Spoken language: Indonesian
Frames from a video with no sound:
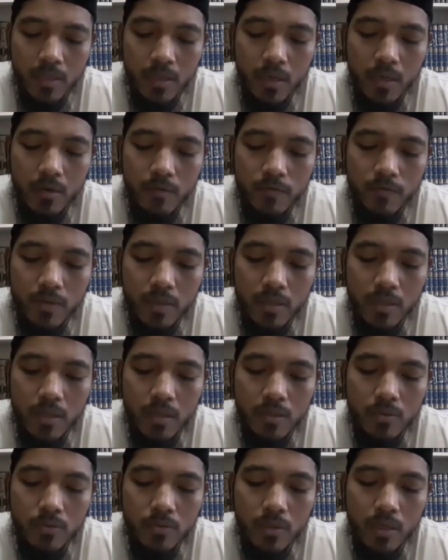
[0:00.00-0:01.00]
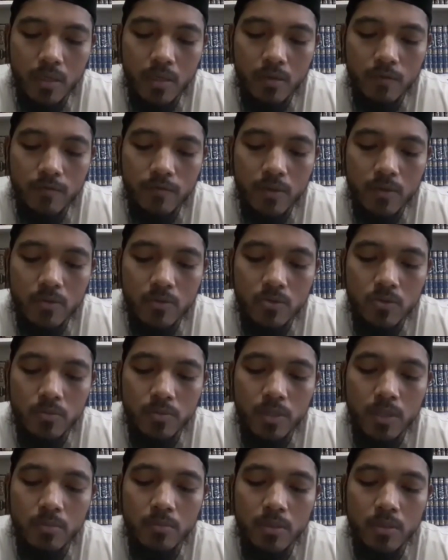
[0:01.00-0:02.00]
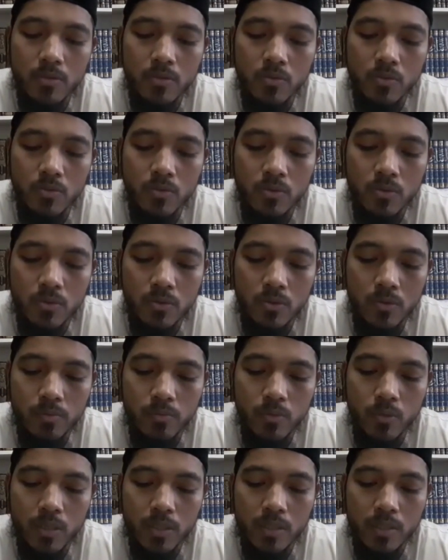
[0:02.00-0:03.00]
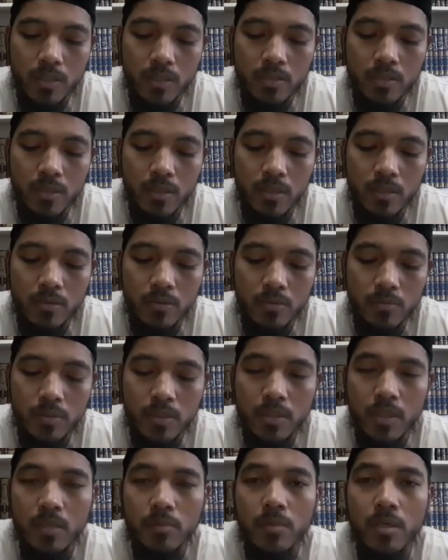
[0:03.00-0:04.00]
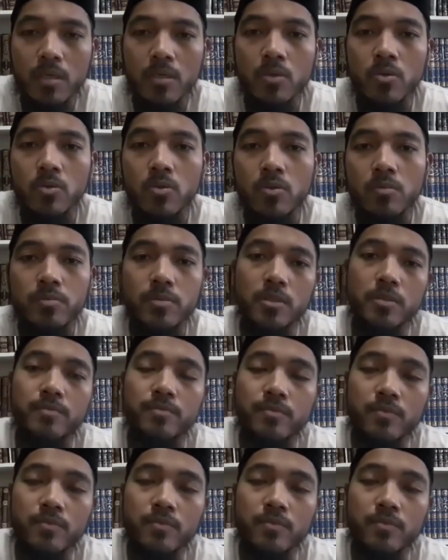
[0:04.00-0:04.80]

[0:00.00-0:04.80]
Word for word: al-falahu al-fawzu bil matlub wan najatu minal marhub.